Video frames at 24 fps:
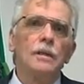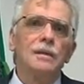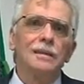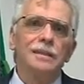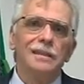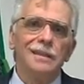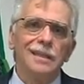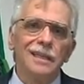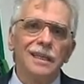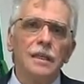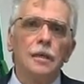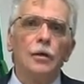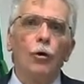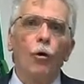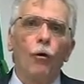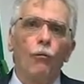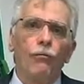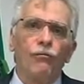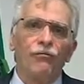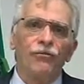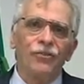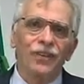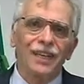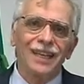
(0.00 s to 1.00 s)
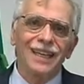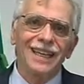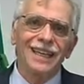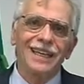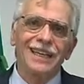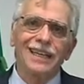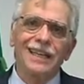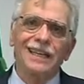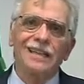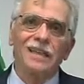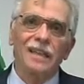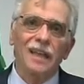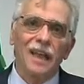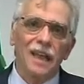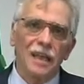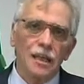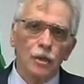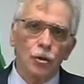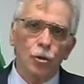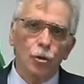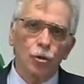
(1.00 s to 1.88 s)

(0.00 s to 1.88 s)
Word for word: di offrire dei